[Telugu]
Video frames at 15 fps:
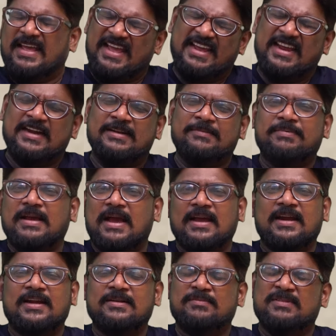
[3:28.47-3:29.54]
ఏ గెటప్కి ఆ
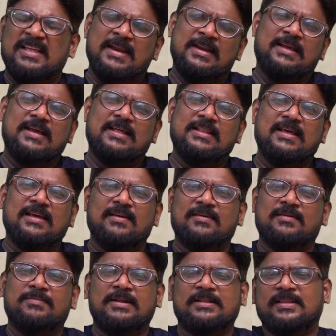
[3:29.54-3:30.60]
గెటప్ దేనికదే
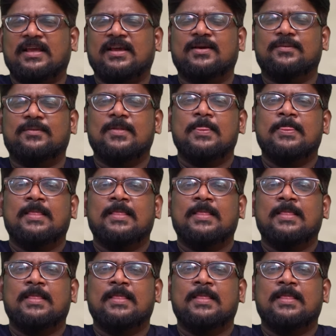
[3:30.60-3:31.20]
ప్రత్యేకం